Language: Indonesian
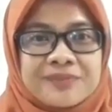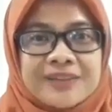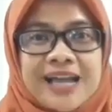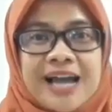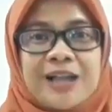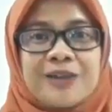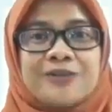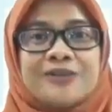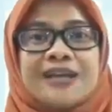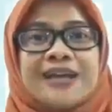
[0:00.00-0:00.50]

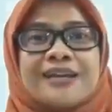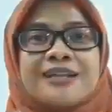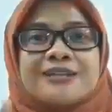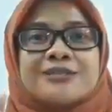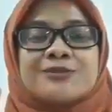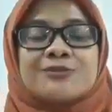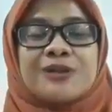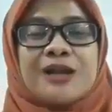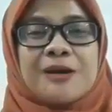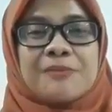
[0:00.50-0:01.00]
Kalau dari
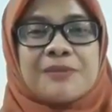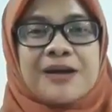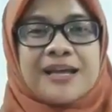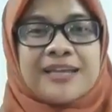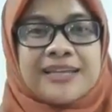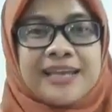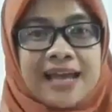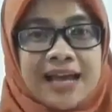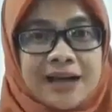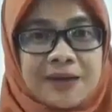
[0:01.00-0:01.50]

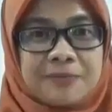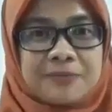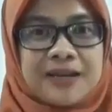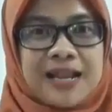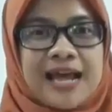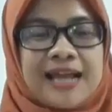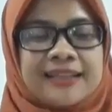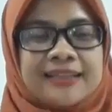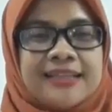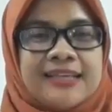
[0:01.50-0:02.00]
Surabaya
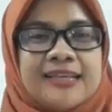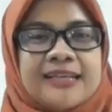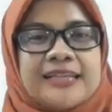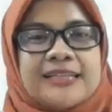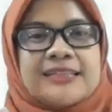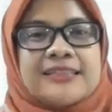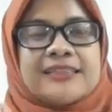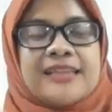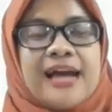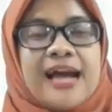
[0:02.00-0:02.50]
berarti
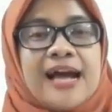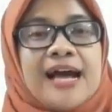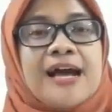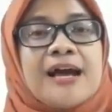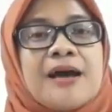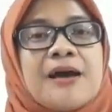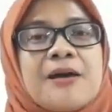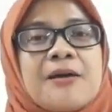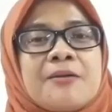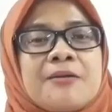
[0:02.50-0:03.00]

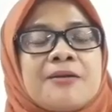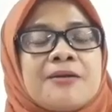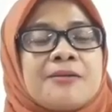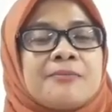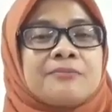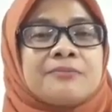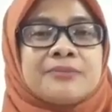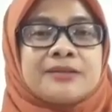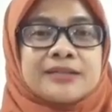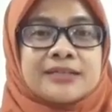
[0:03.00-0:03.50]
kita
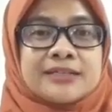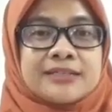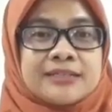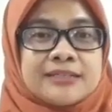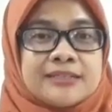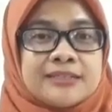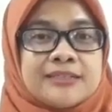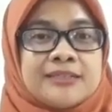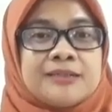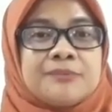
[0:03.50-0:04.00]
ke
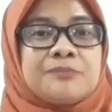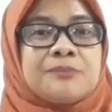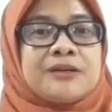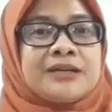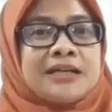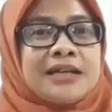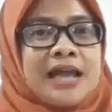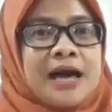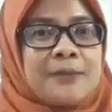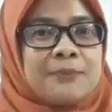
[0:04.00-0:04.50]

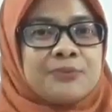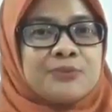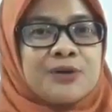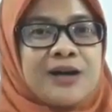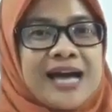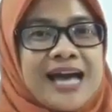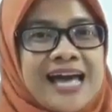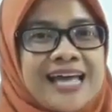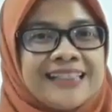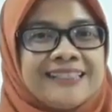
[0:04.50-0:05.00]

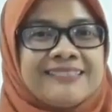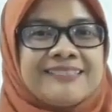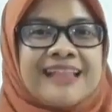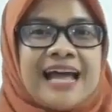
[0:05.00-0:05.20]
pelabuhan